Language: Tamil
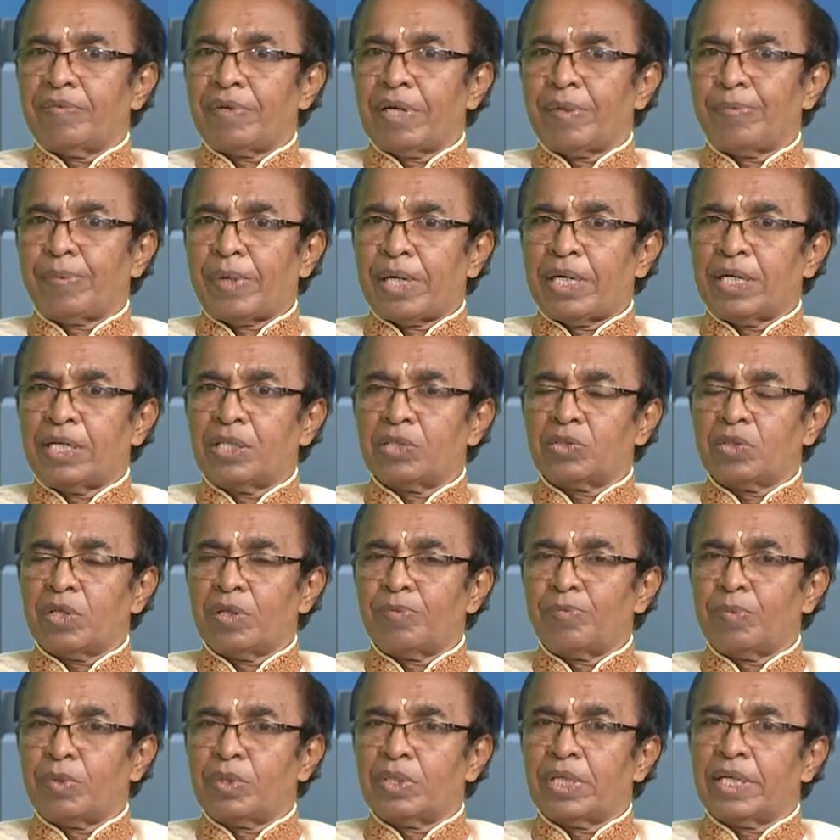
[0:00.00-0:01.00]
வழிபாடுன்னு
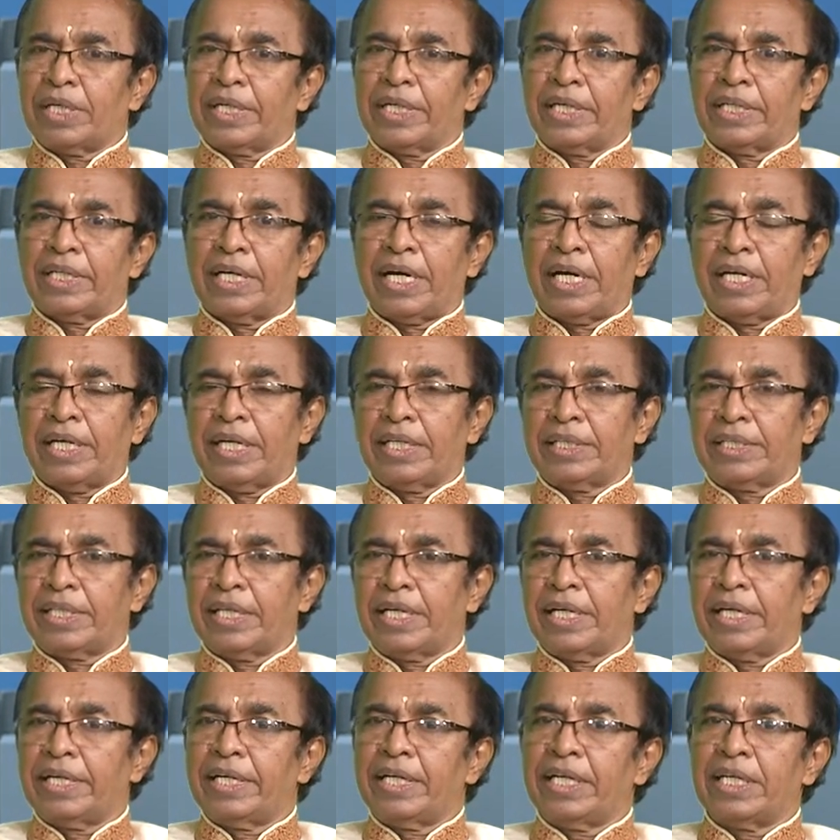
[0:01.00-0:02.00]
சொல்லும்போது அங்கே அந்த
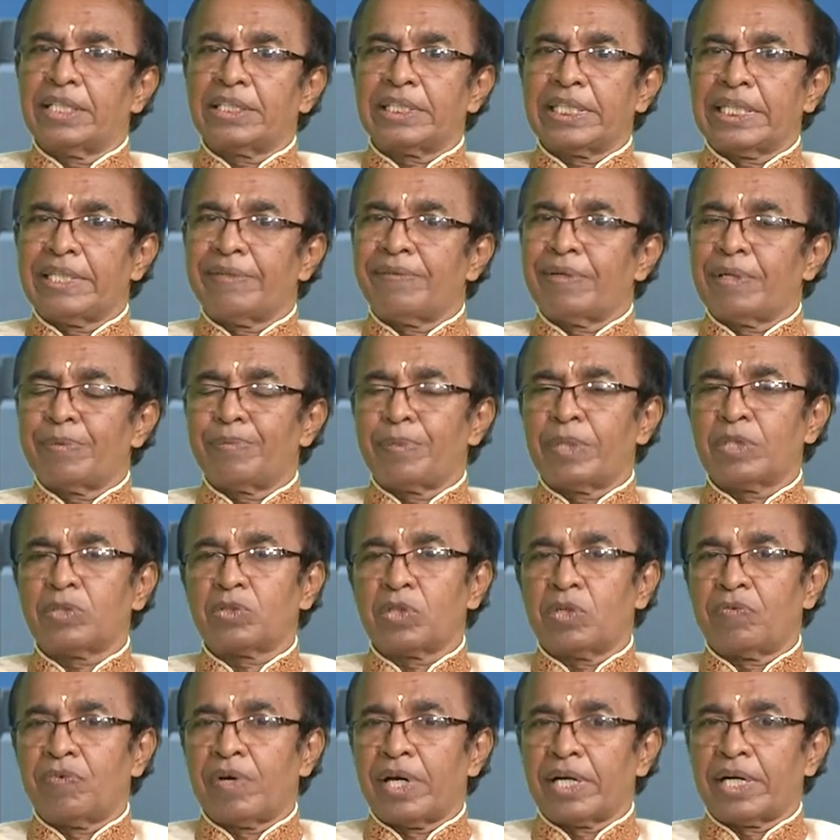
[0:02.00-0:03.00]
ஆலயத்தில் என்னென்ன செய்ய வேண்டும்னு
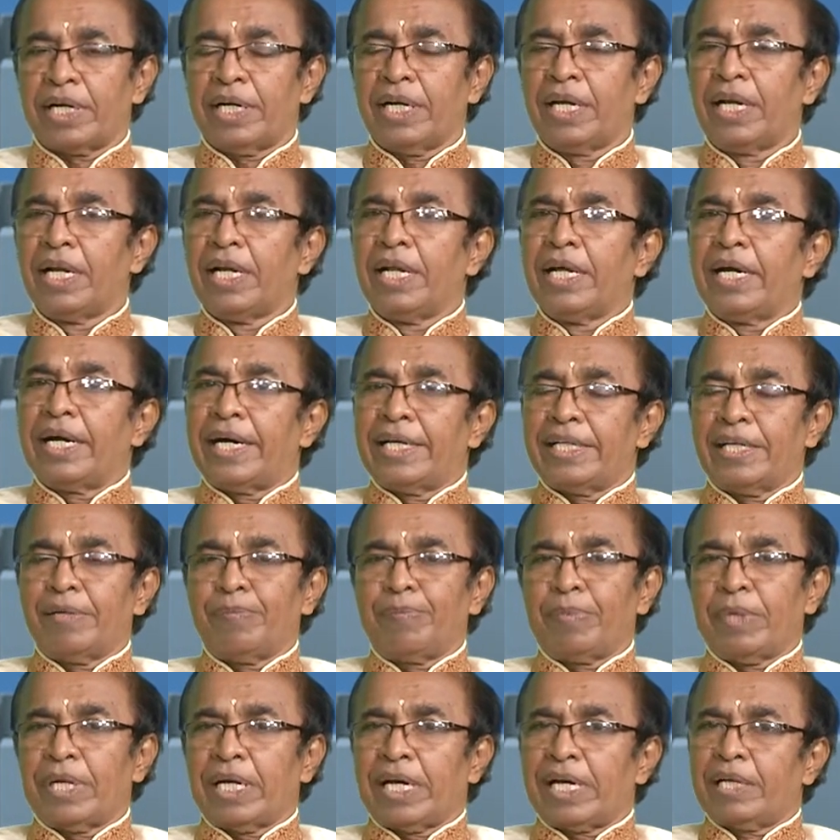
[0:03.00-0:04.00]
சொல்வார்கள் அதன்
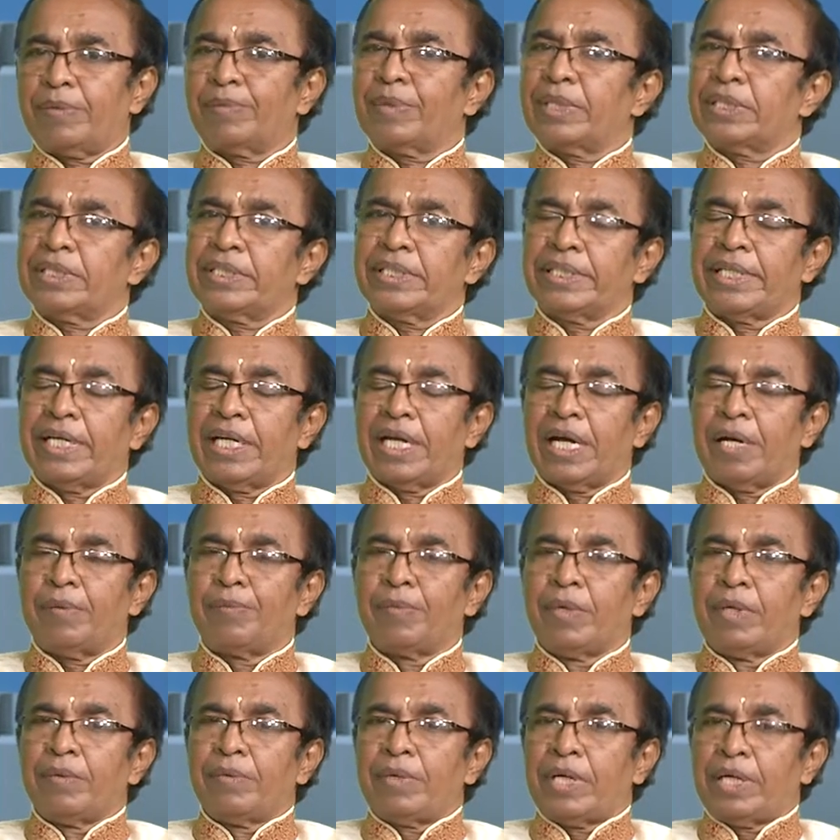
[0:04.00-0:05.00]
பிரகாரம் அதை செய்யலாம்
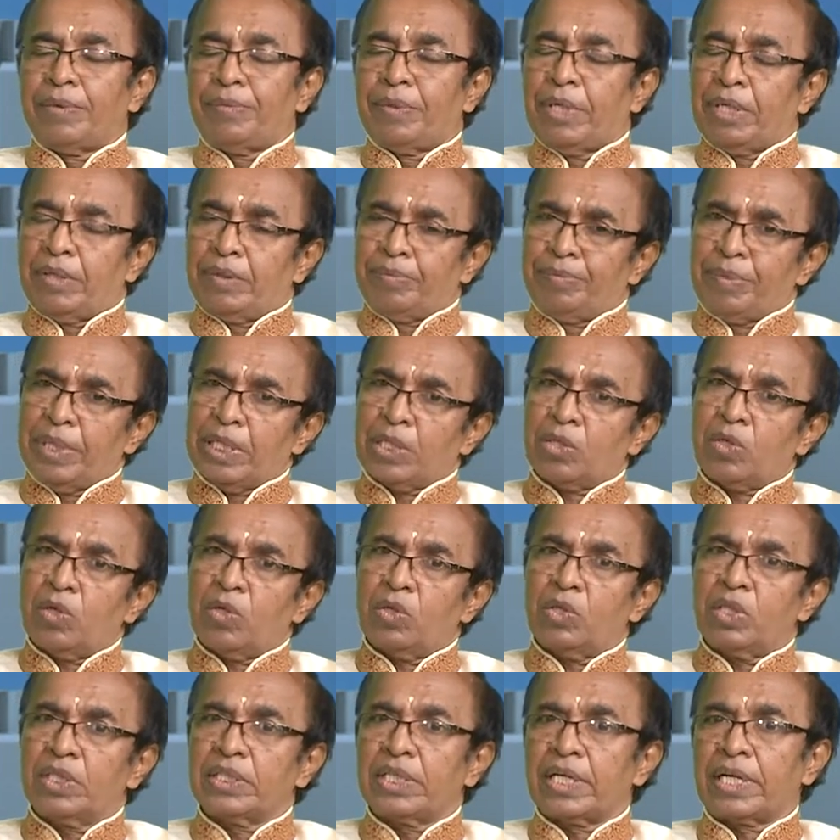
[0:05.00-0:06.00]

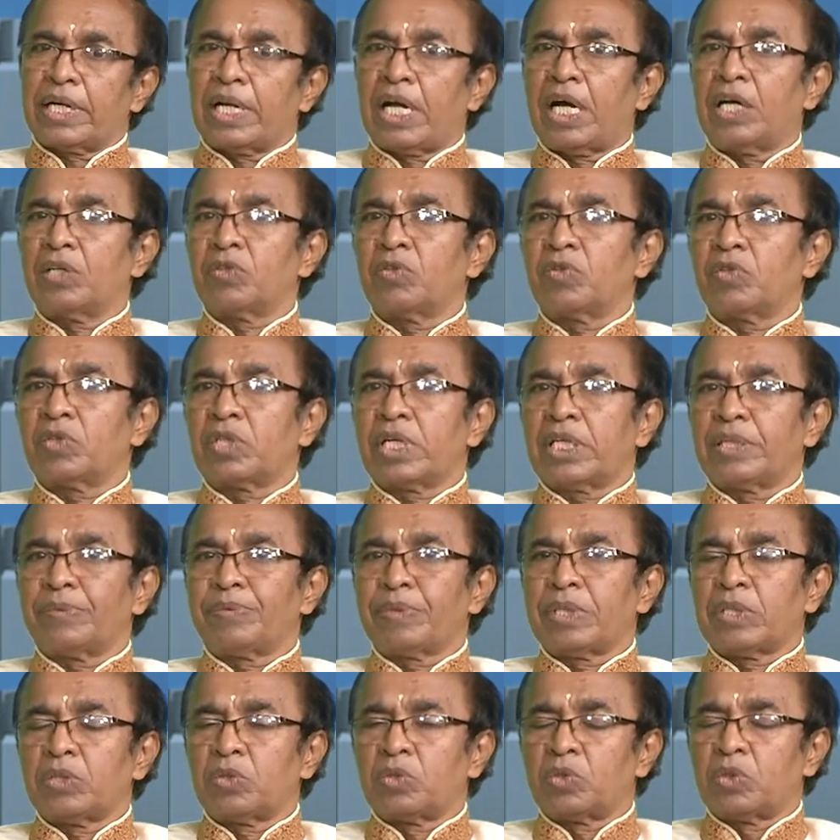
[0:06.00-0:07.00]
மேற்கொண்டு அந்த ராகு
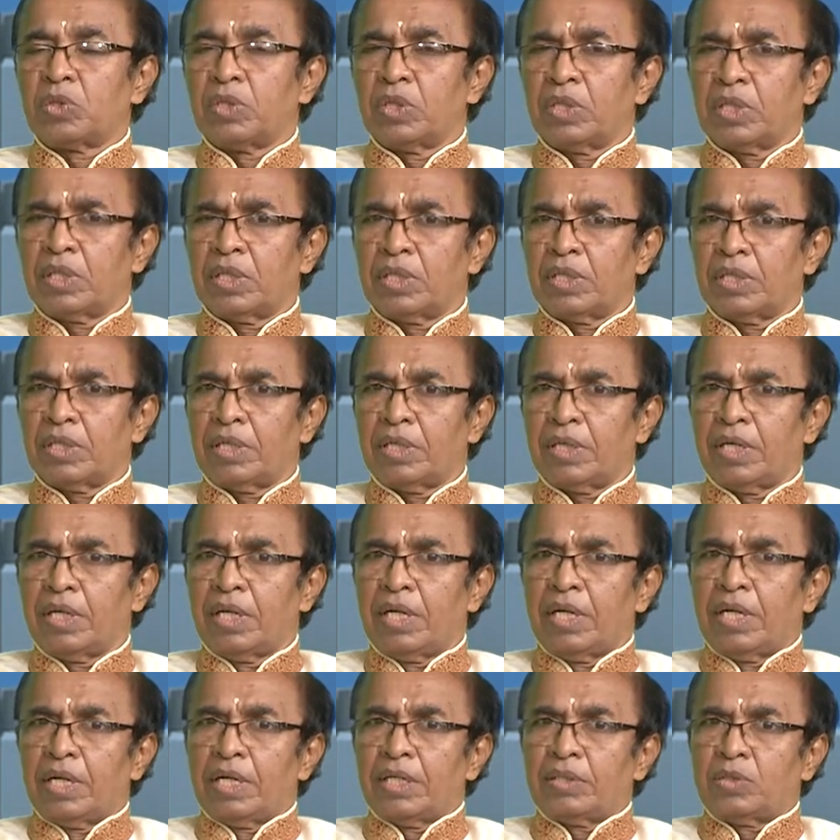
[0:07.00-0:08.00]
கதிபதி
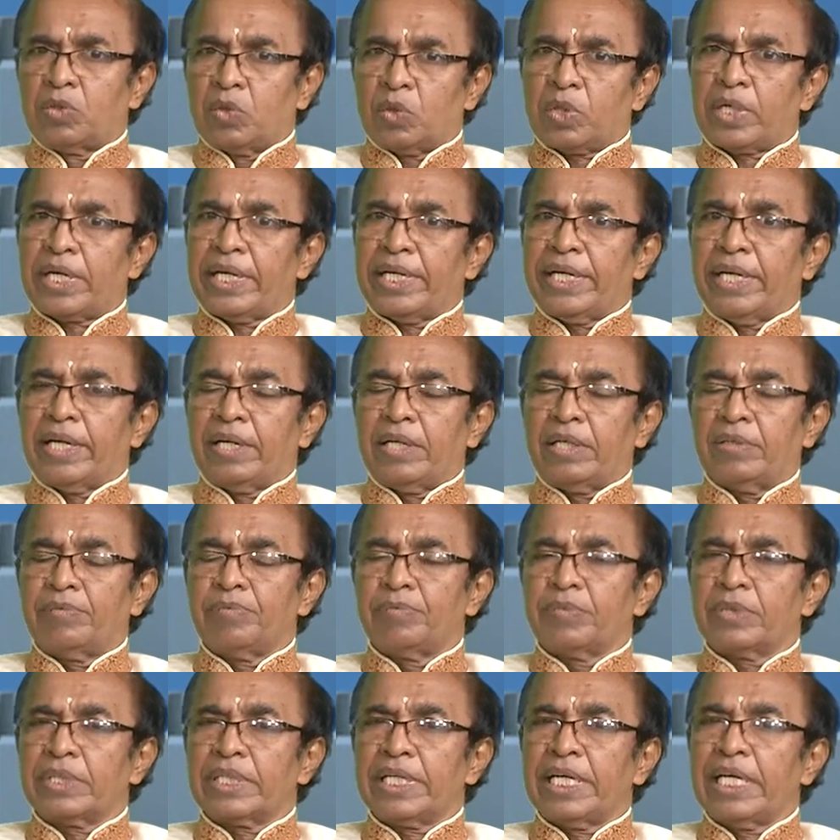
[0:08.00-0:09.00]
துர்க்கை என்றும்
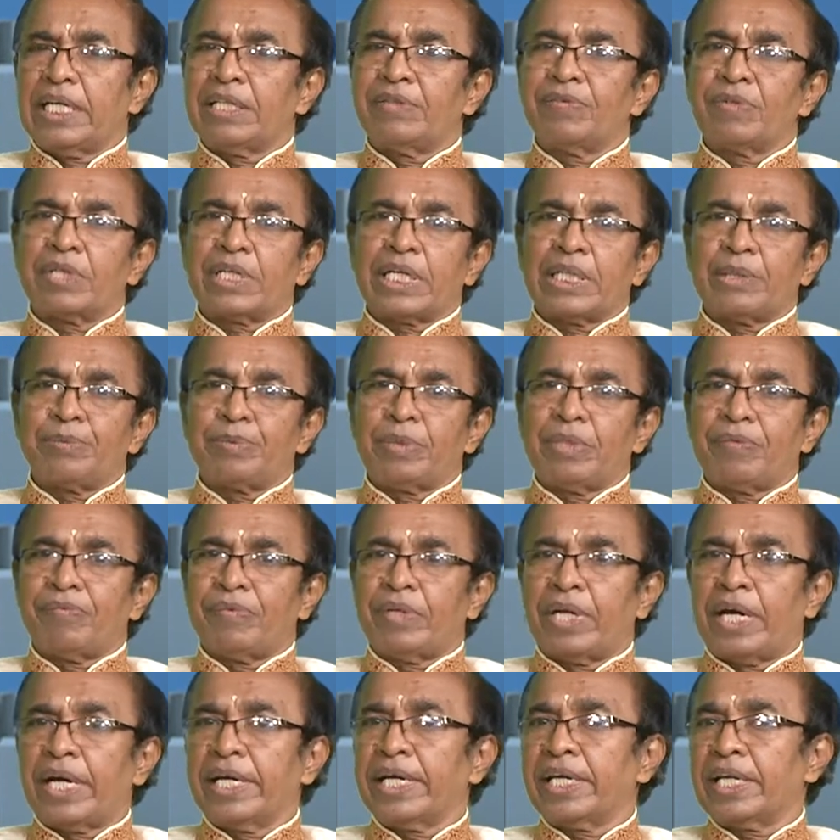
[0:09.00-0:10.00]
கேதுவுக்கு அதிபதி
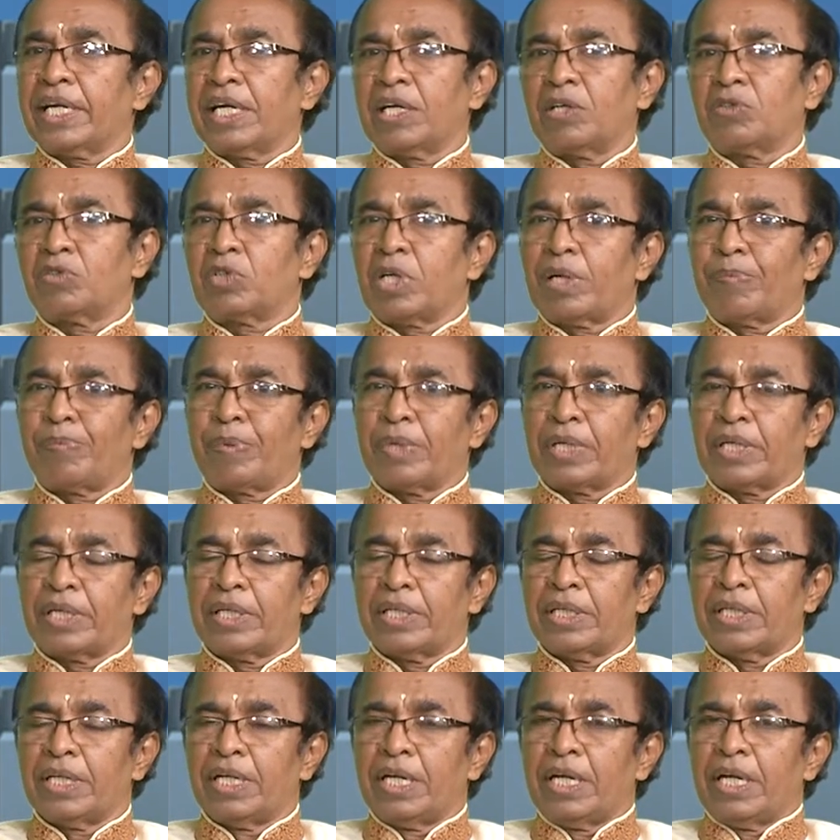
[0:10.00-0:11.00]
விநாயகர் என்றும்
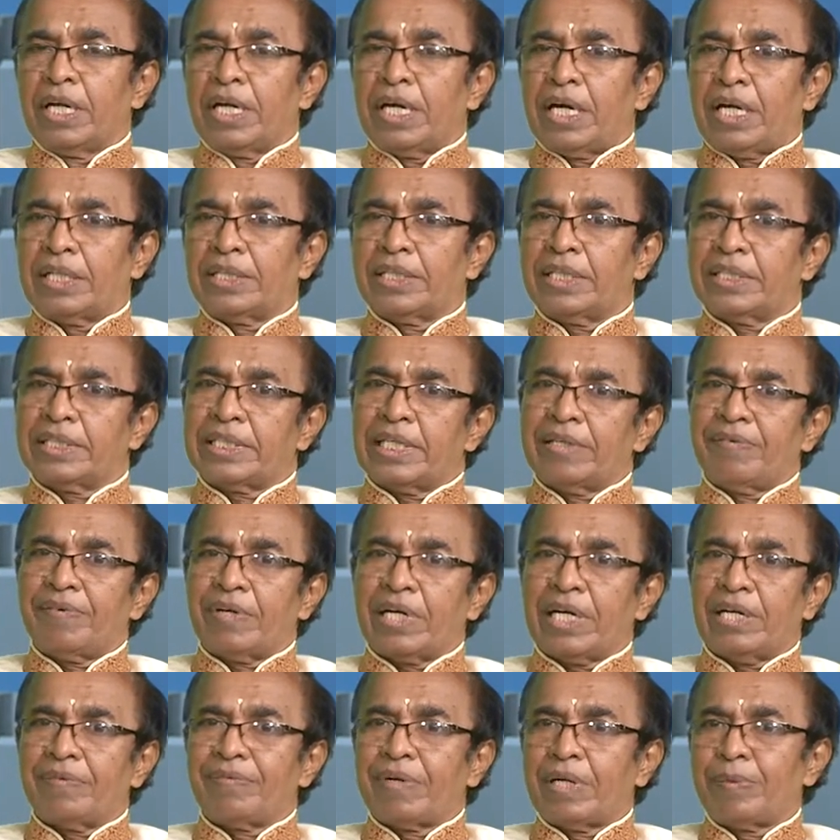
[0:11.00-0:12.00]
சொல்லப்படுகின்றது அந்த
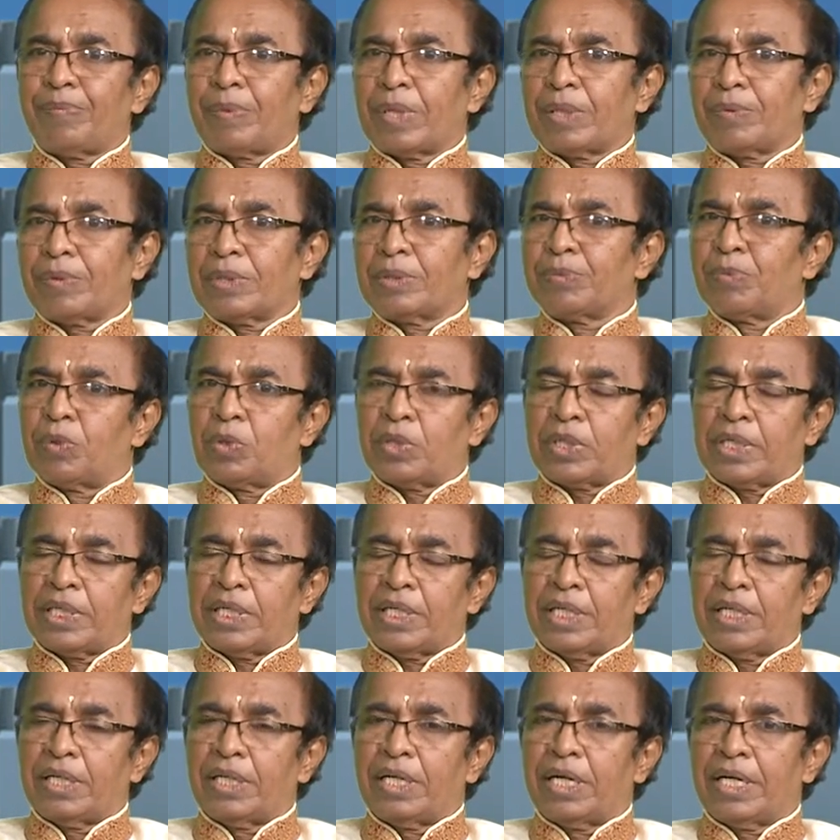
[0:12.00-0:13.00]
தெய்வங்களை வழிபடுவதும் ஓகே
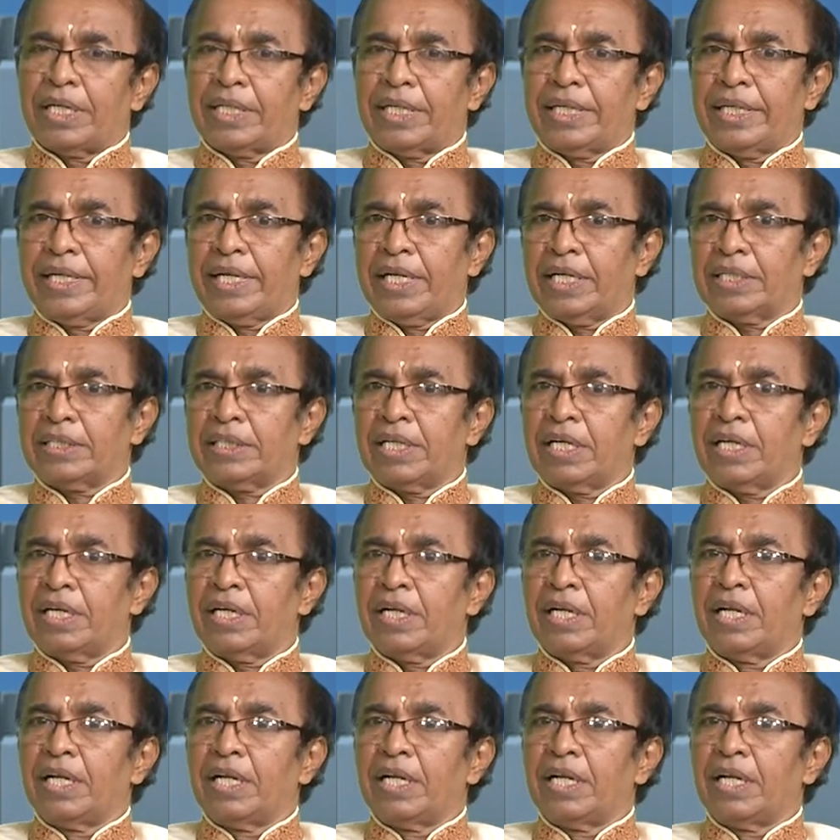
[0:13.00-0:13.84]
அதே நேரத்தில்